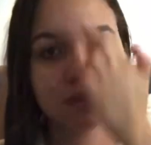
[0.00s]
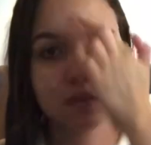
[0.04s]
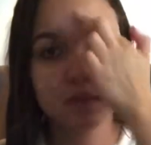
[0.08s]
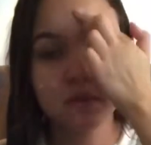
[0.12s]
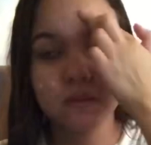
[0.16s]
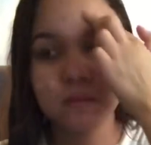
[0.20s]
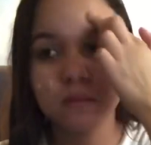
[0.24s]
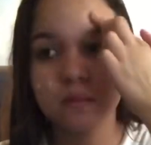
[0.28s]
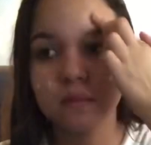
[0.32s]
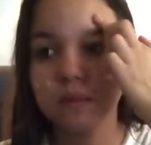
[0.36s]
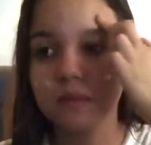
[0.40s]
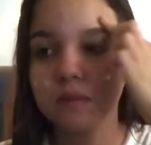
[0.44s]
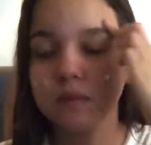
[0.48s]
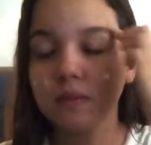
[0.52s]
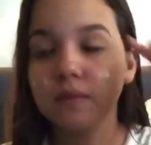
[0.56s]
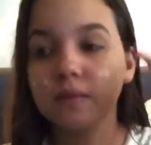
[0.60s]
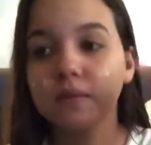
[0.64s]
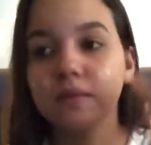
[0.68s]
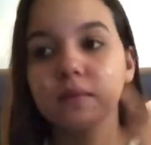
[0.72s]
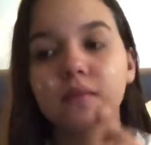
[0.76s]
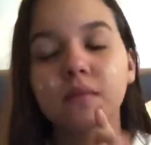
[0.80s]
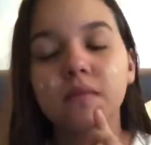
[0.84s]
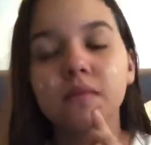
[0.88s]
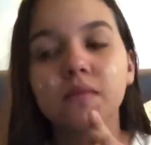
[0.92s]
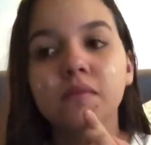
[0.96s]
Tem que ter
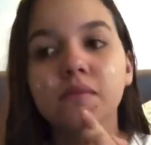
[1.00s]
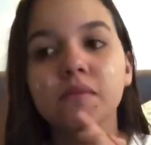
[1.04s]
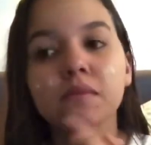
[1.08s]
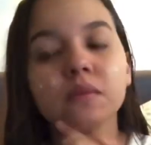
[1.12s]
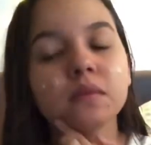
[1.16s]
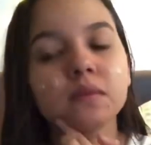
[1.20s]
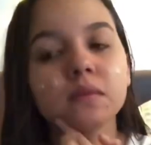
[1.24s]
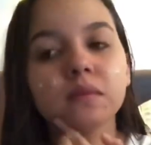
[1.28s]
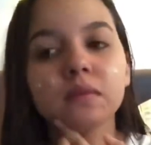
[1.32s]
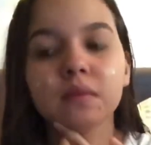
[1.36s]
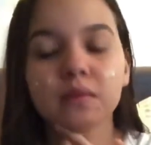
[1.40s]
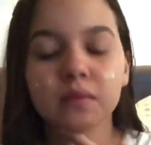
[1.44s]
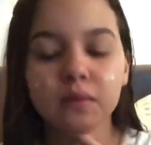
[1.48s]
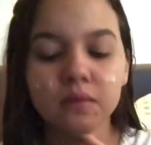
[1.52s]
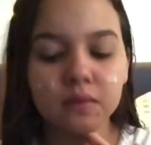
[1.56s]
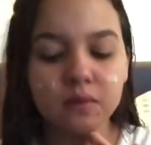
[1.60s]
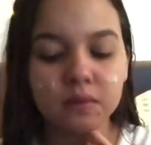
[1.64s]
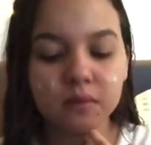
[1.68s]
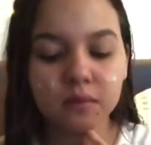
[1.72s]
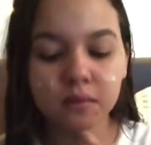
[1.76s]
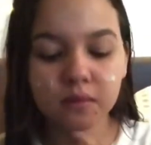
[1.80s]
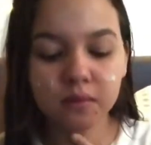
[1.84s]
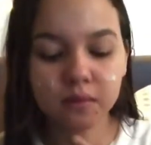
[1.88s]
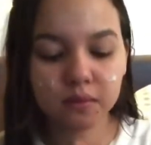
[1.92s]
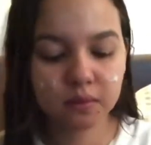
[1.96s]
suficiente para
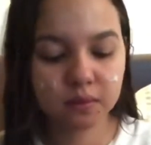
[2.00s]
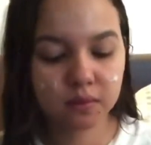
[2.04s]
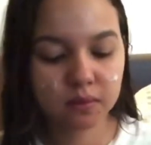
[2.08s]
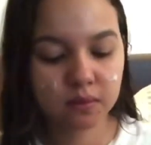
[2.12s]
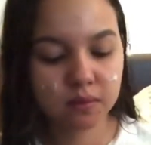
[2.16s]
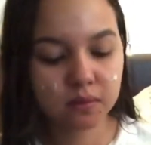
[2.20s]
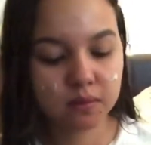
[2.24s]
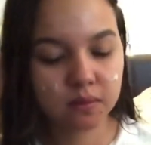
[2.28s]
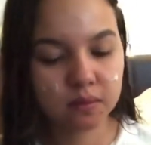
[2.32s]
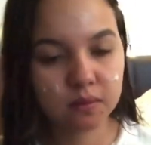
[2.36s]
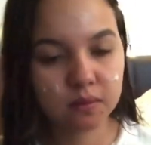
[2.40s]
passar, né?